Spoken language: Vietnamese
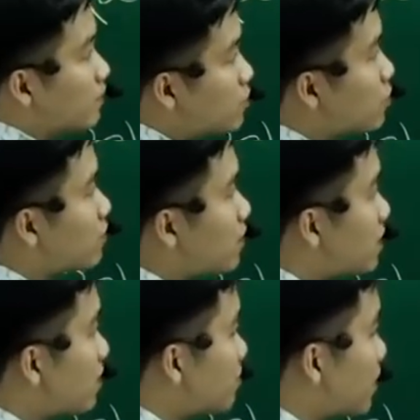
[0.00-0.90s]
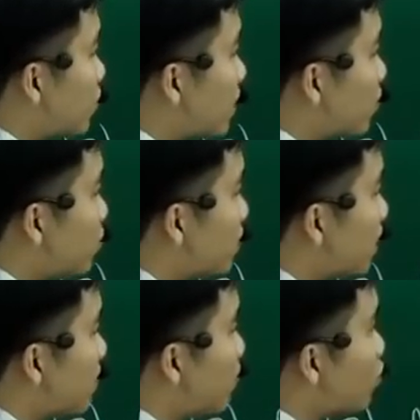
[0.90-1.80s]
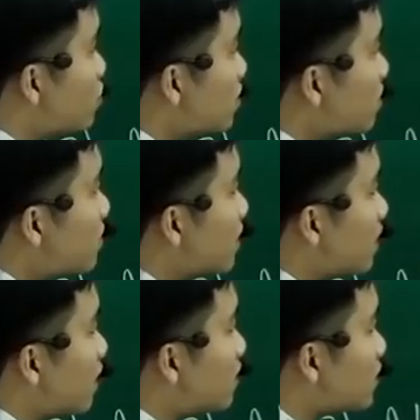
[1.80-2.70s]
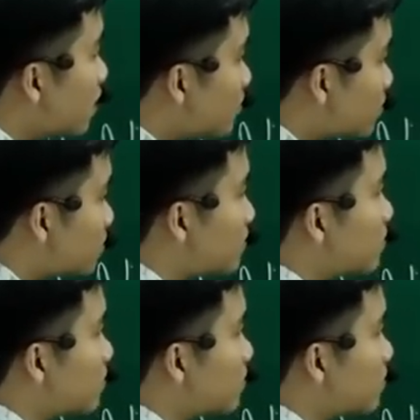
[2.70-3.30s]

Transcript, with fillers: Ví dụ ít nhất bài toán này có điều kiện là 4 trừ x bình lớn hơn không.